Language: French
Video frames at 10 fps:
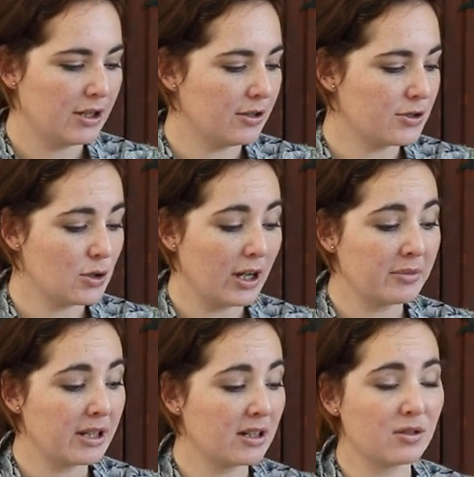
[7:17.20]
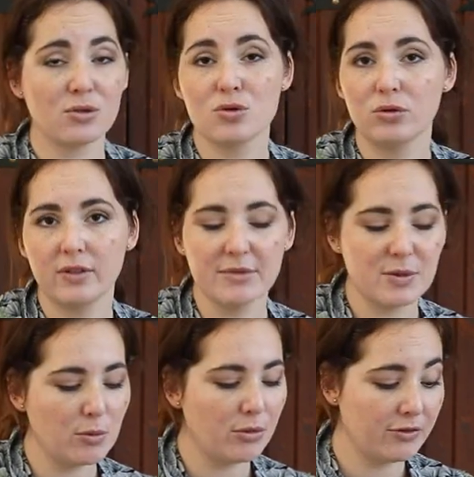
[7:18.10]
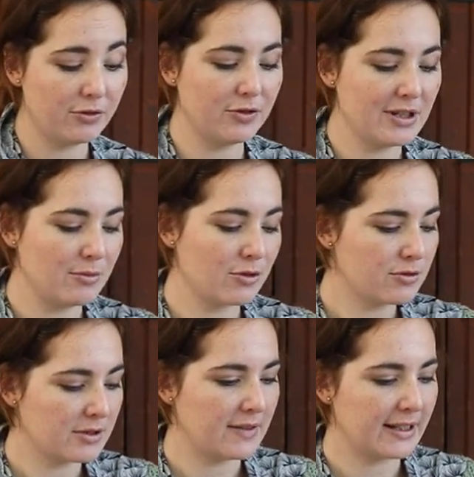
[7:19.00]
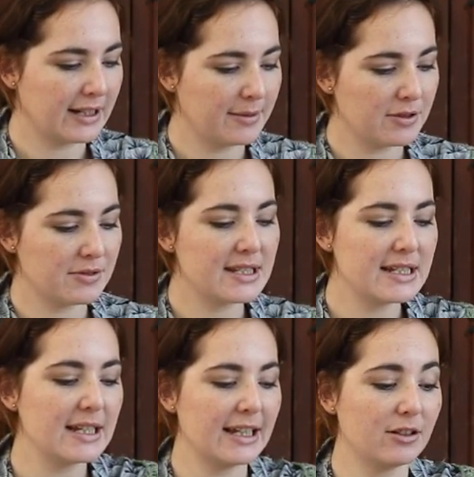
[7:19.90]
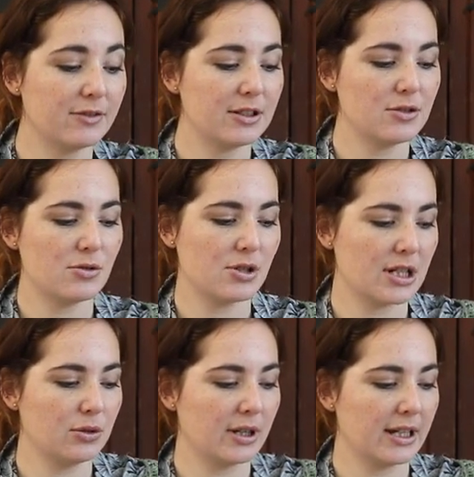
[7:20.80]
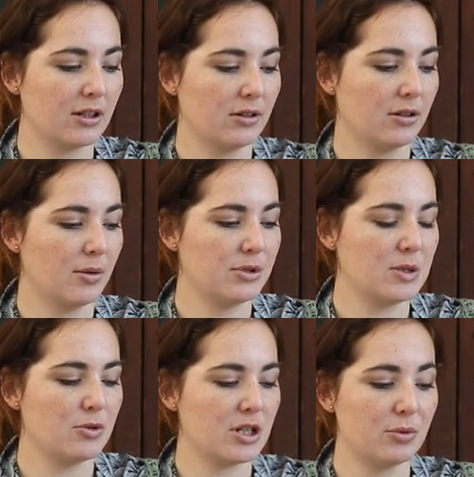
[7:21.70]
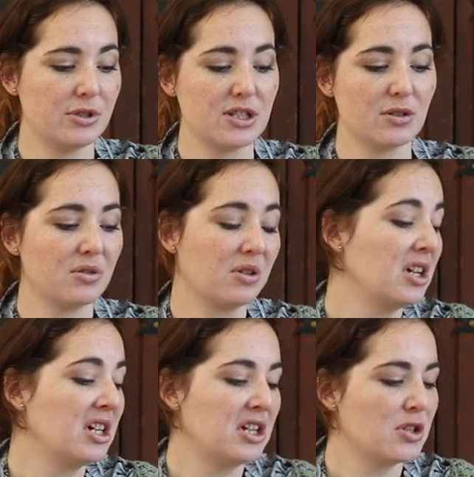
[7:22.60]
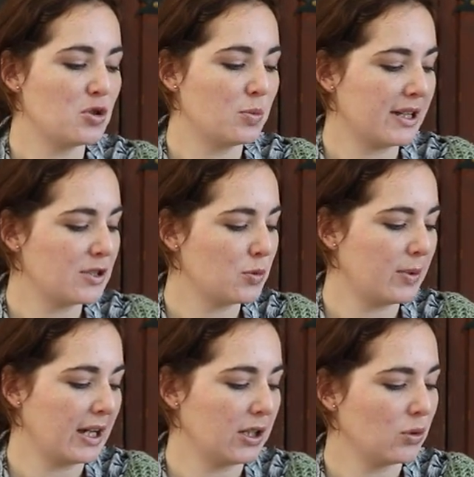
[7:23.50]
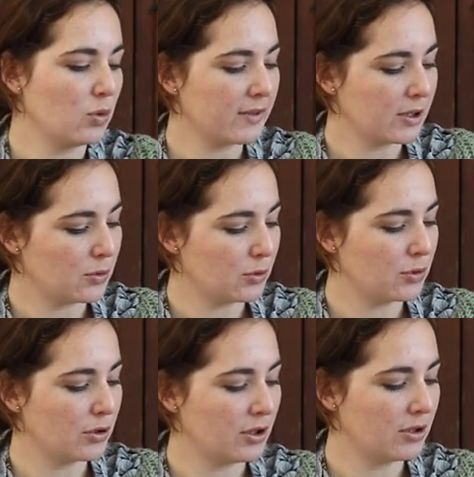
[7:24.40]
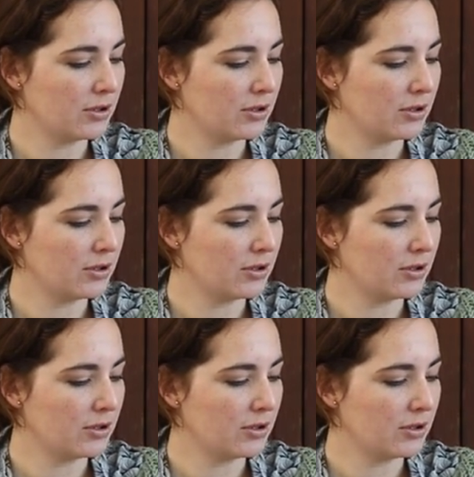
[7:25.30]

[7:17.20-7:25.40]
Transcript: Euh, ce ramequin que je trouvais un petit peu bof, finalement je trouve que ça va très bien aussi. Et en fait, celui que j'adorais un petit peu japonisant, je suis pas super convaincue.